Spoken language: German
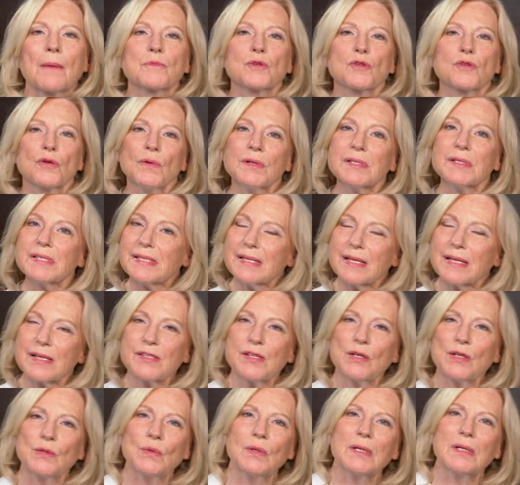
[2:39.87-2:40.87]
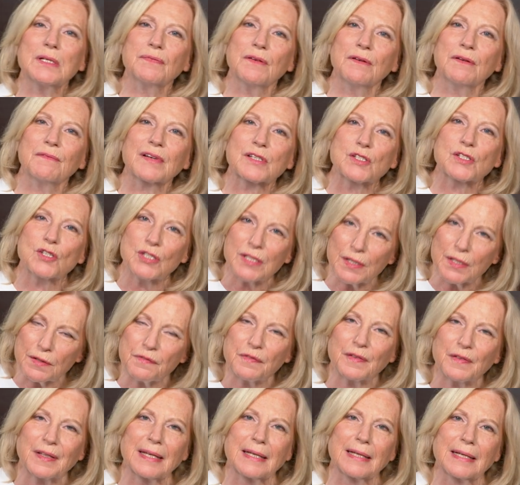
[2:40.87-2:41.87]
Am schönsten ist natürlich, wenn was
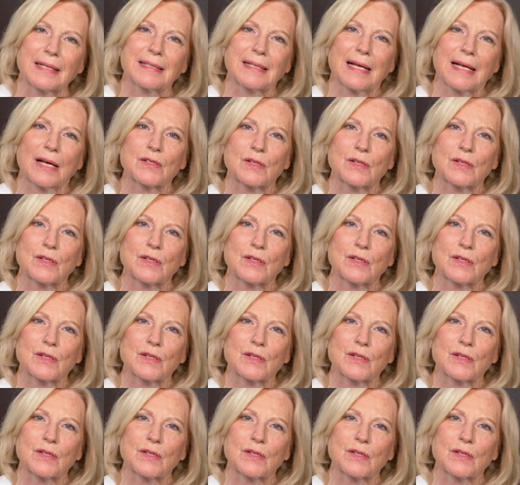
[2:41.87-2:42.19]
schief geht.